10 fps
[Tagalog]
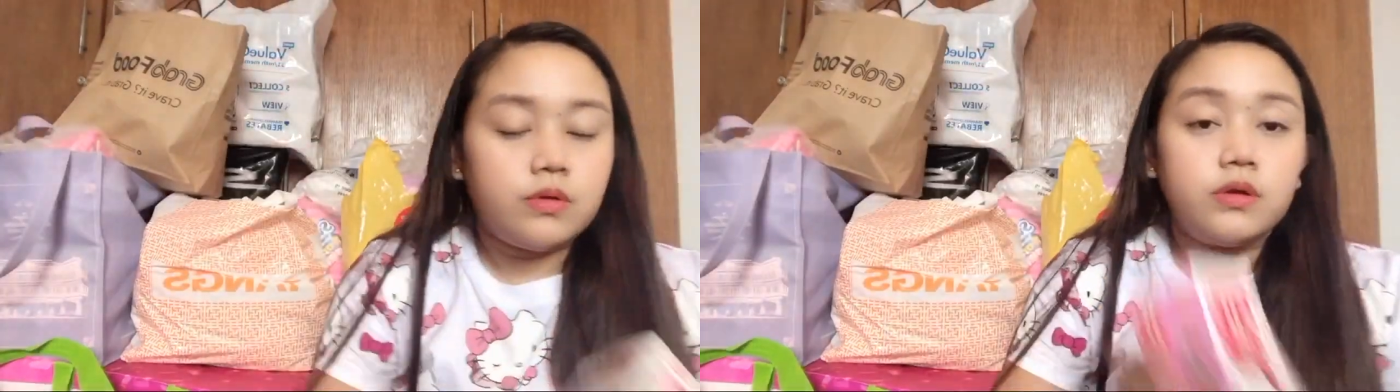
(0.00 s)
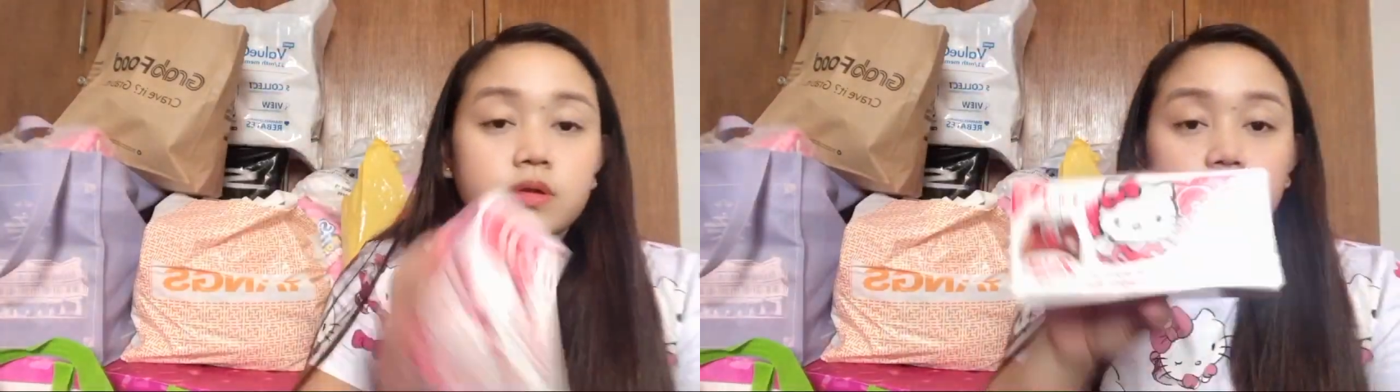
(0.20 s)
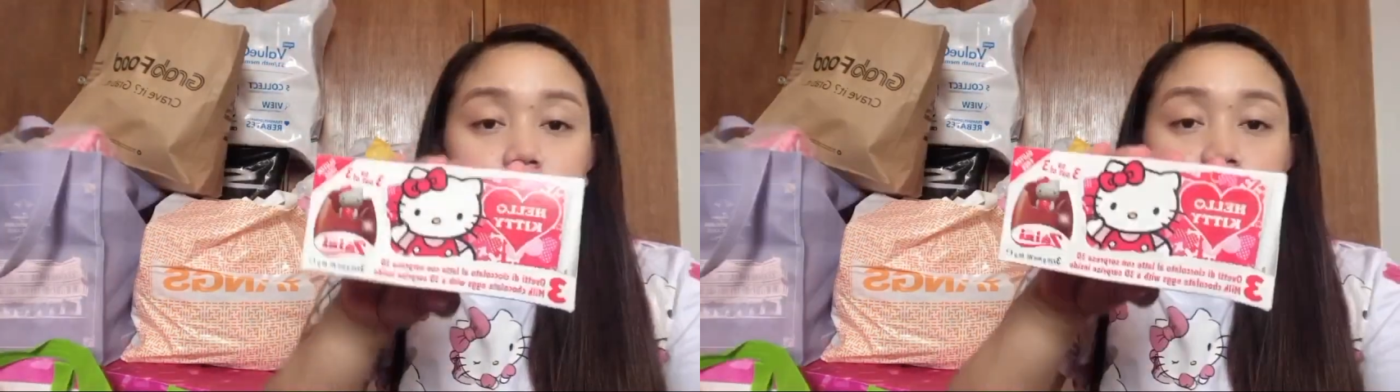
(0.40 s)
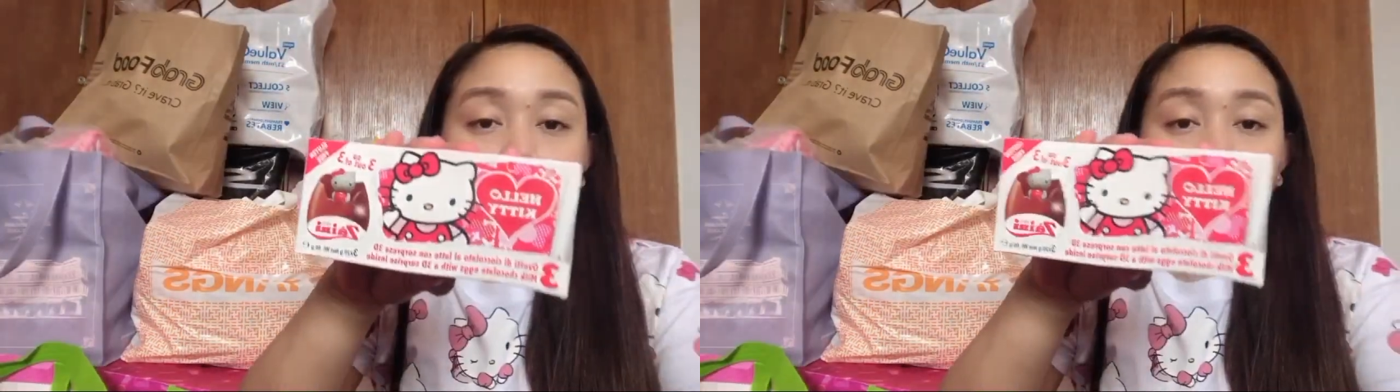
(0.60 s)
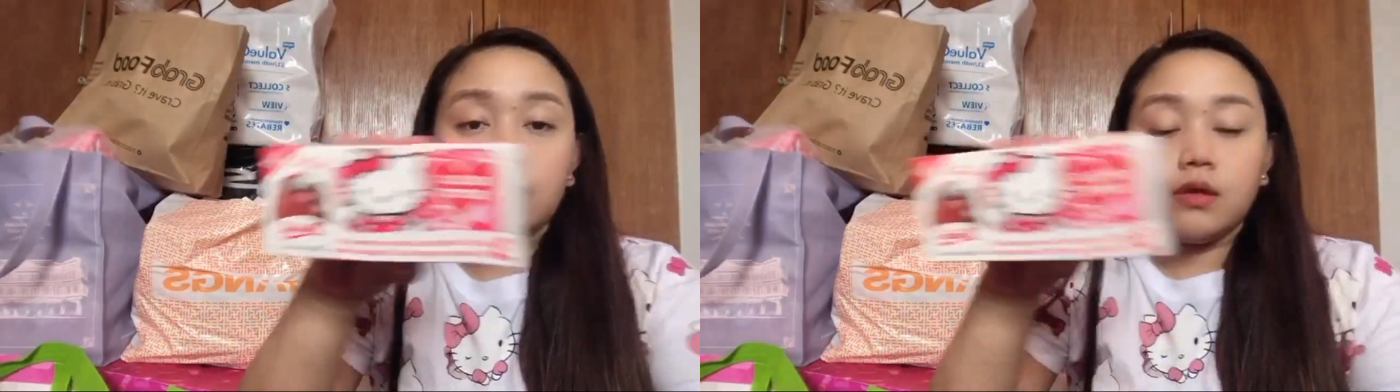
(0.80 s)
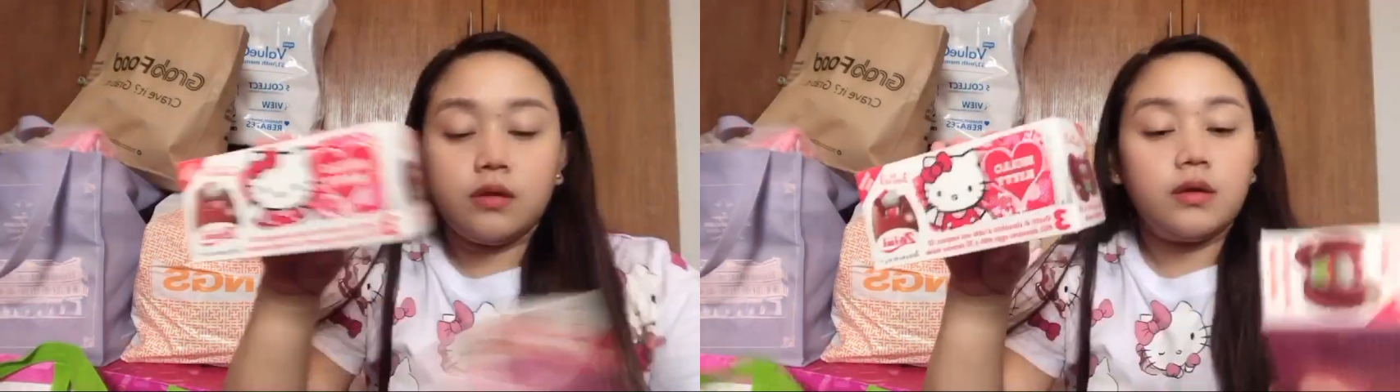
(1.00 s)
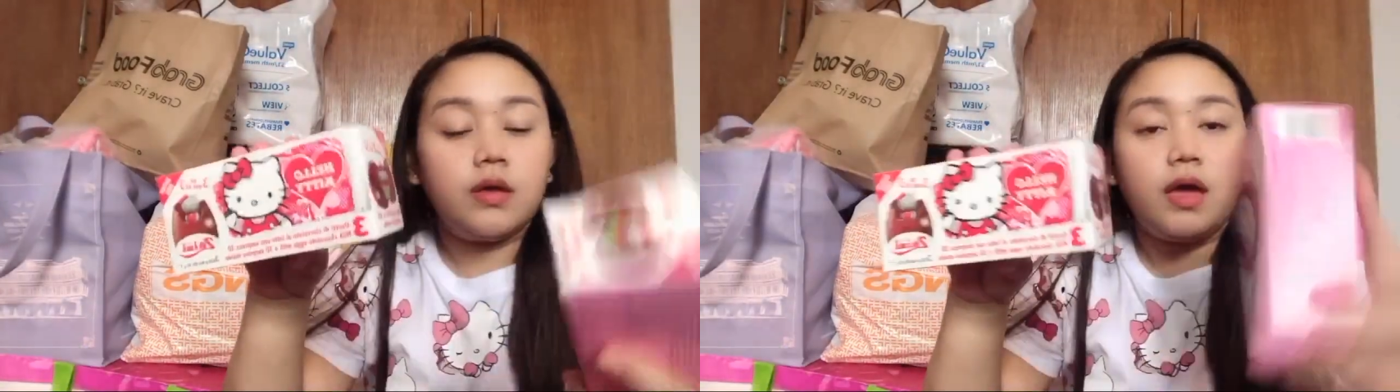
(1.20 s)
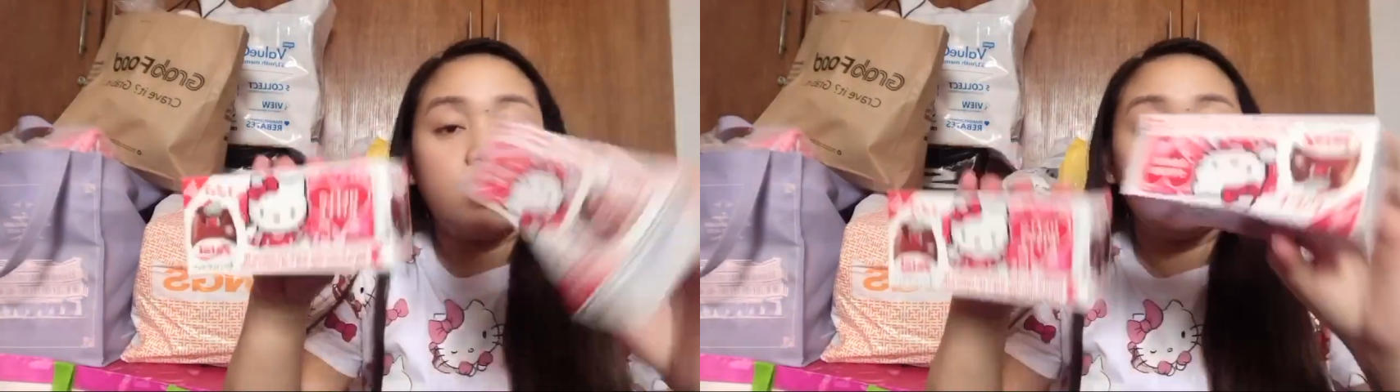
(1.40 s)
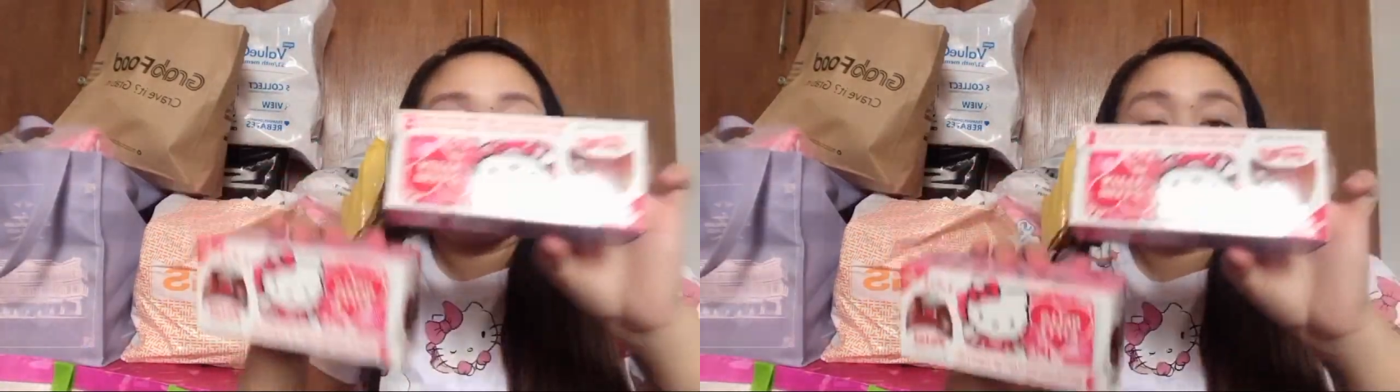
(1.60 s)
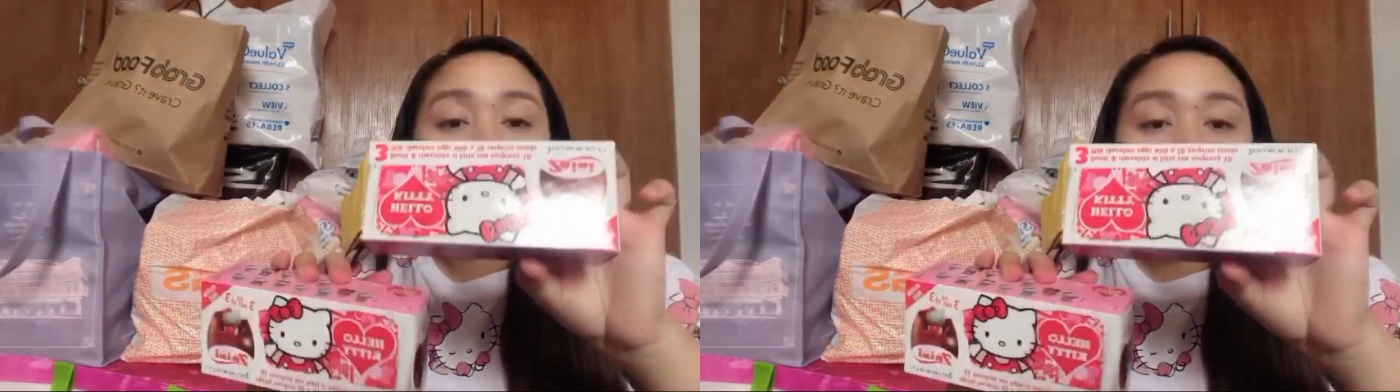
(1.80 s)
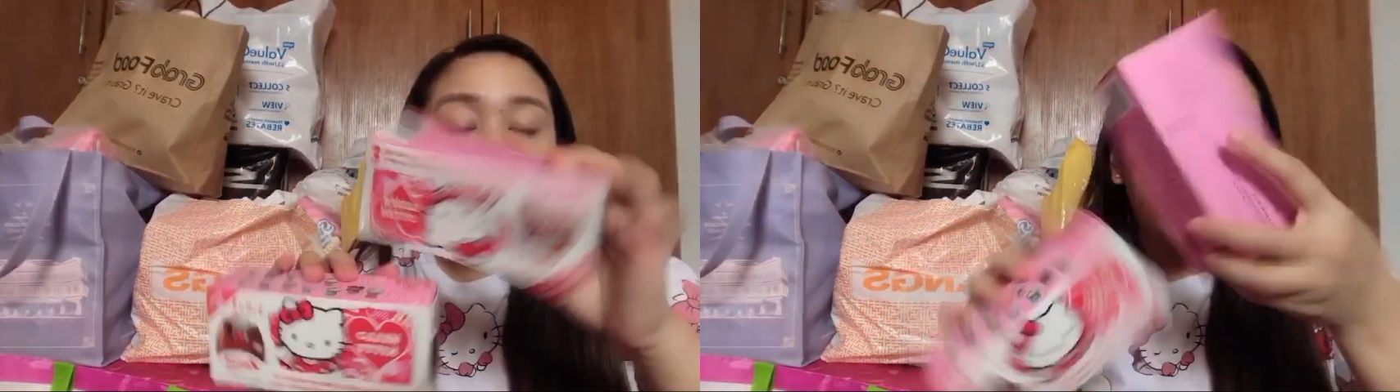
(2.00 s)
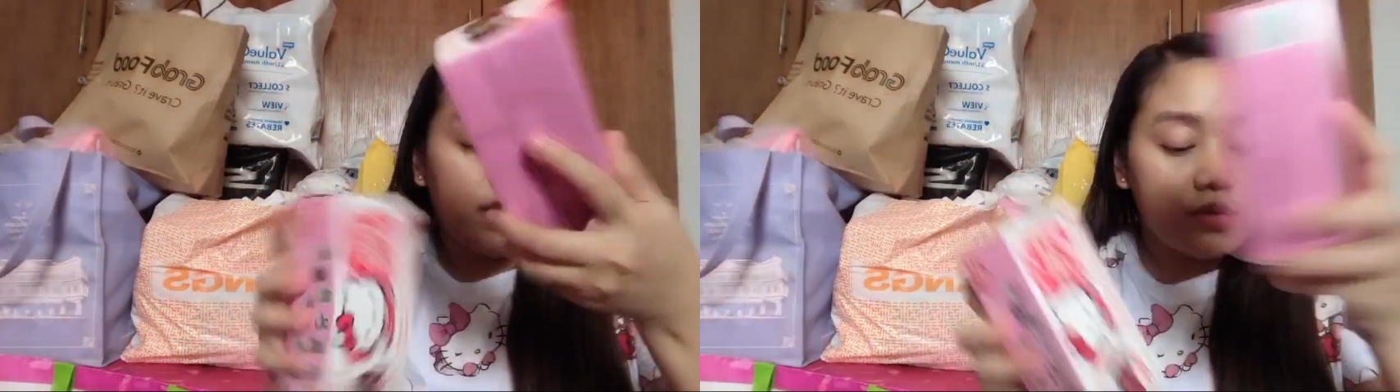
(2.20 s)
Three. And 4 Ayan.